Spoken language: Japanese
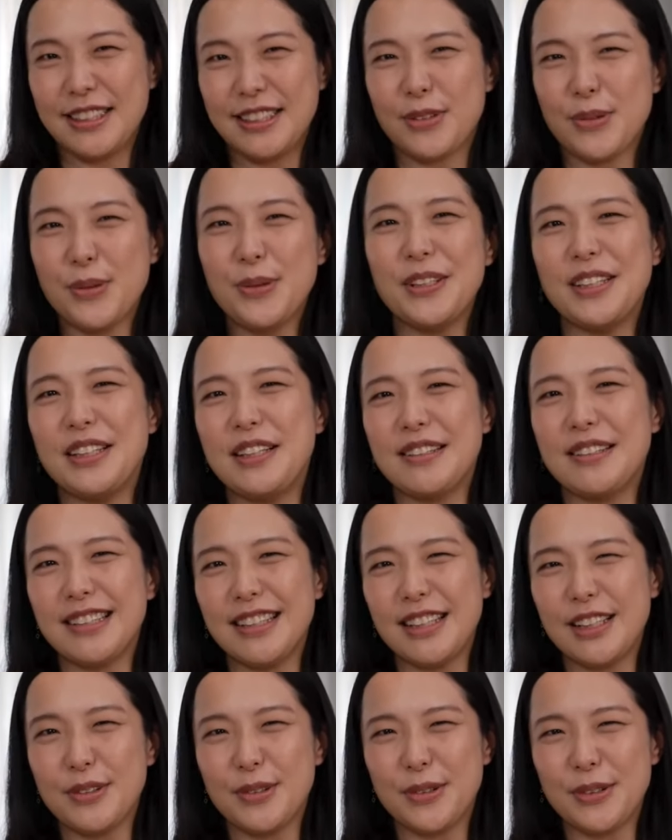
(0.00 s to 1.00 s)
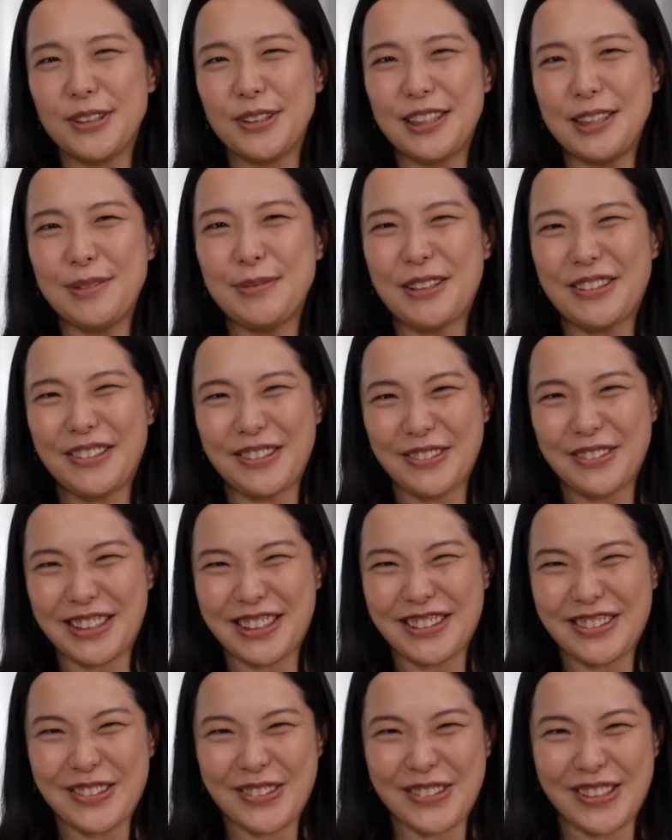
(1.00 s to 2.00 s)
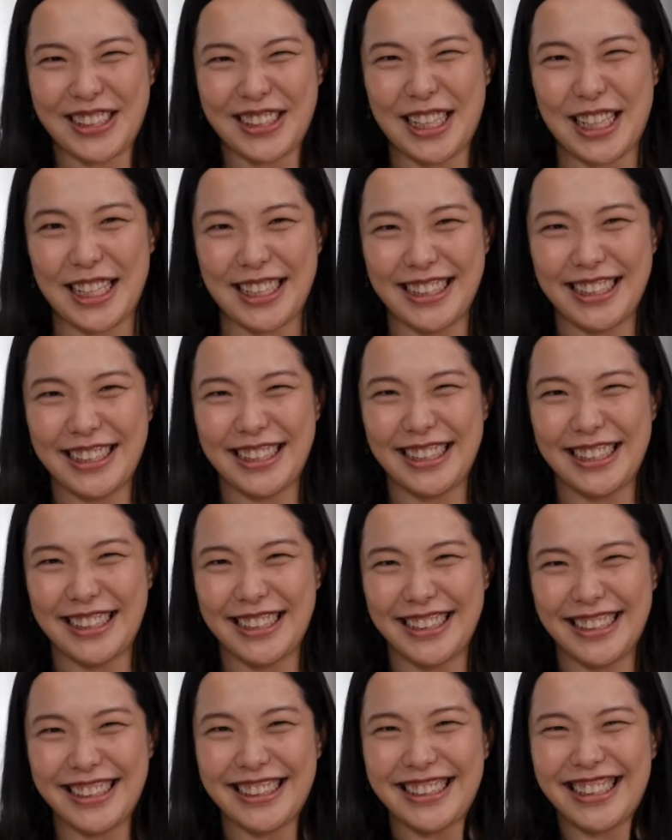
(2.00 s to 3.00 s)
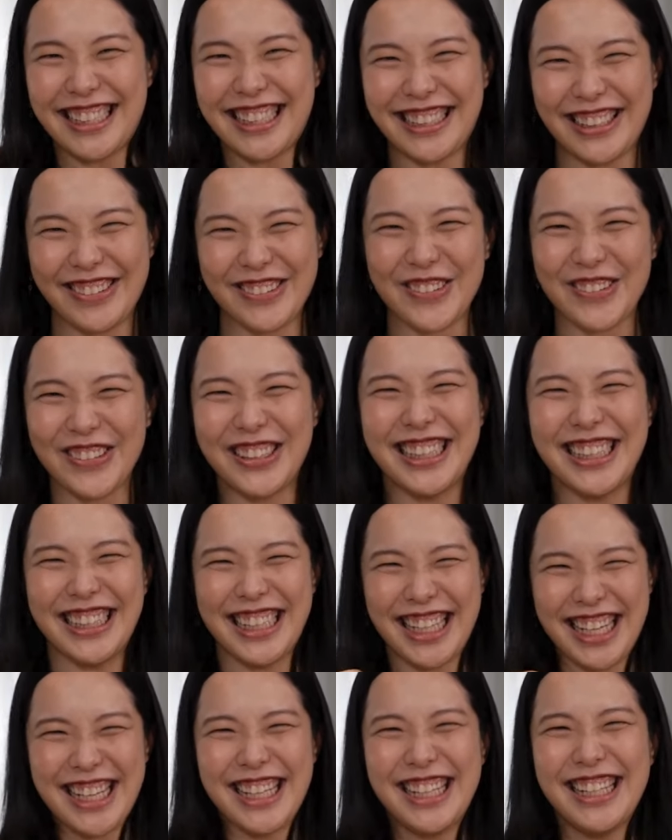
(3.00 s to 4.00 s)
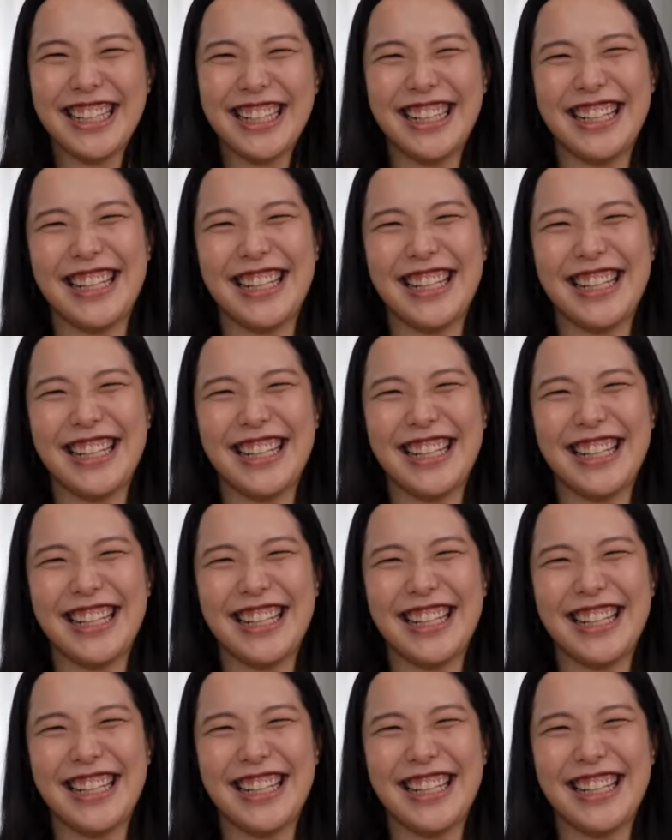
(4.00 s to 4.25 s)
多いですけれど今私はこうやって生きていてここにいて、